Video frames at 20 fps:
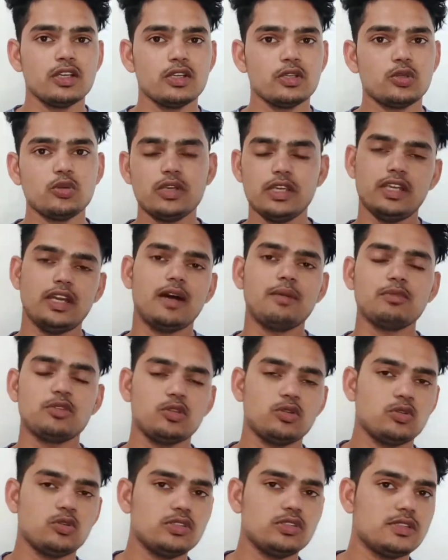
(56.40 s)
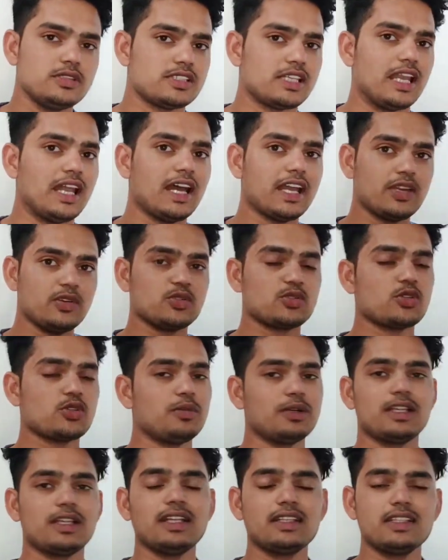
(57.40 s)
क्योंकि हम तो खुद चला के उसको
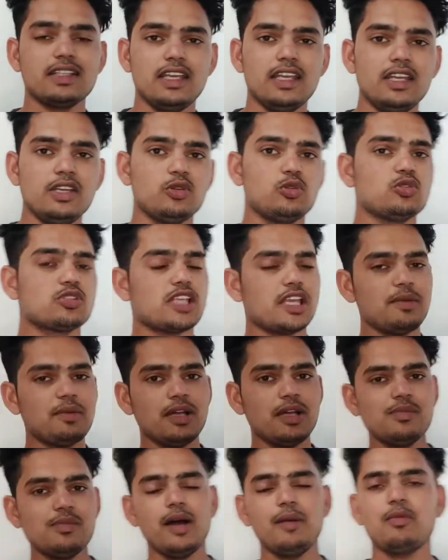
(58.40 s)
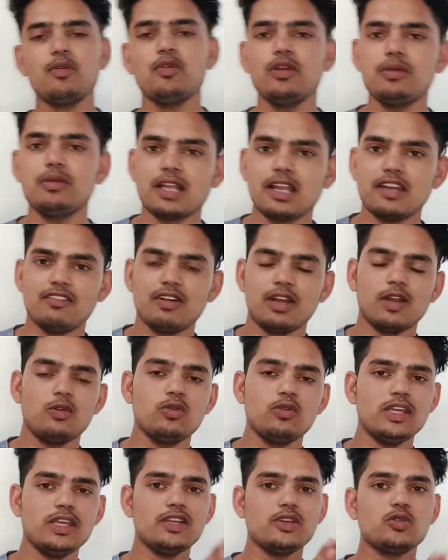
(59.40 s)
बताते नहीं उसके बाद मैं आपको ये बताने वाला
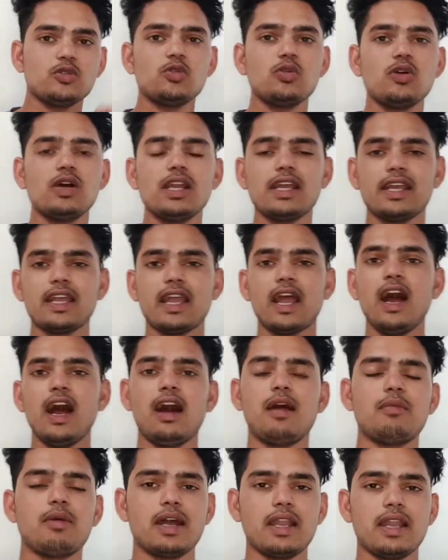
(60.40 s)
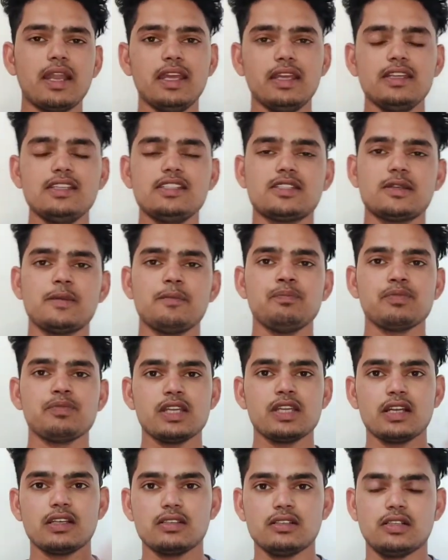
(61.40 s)
हूँ कि गूगल क्या हमारे इस
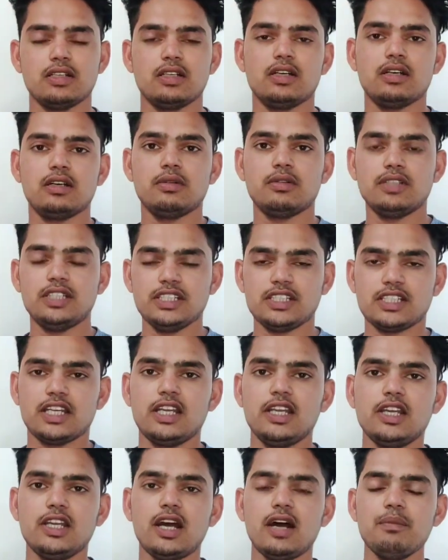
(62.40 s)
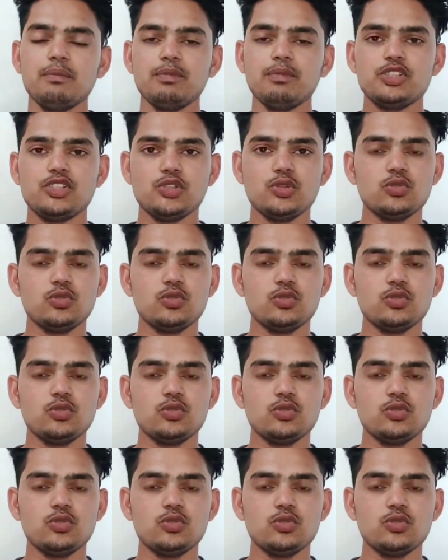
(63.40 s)
डिटेल का मिस